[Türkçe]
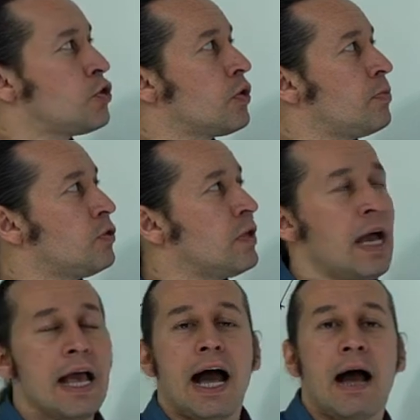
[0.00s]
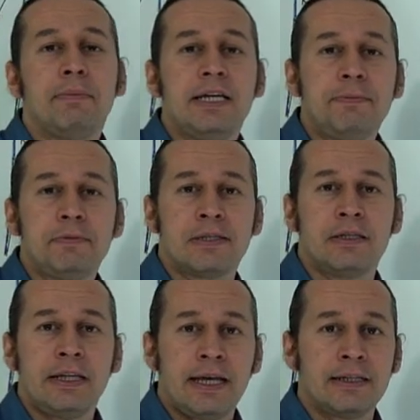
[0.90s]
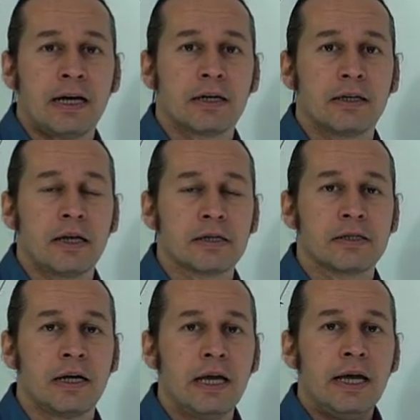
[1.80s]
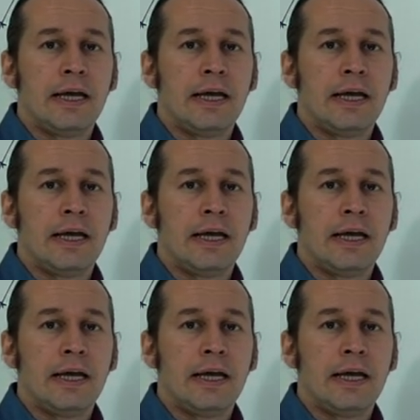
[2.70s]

Çünkü burada am liebsten neydi arkadaşlar?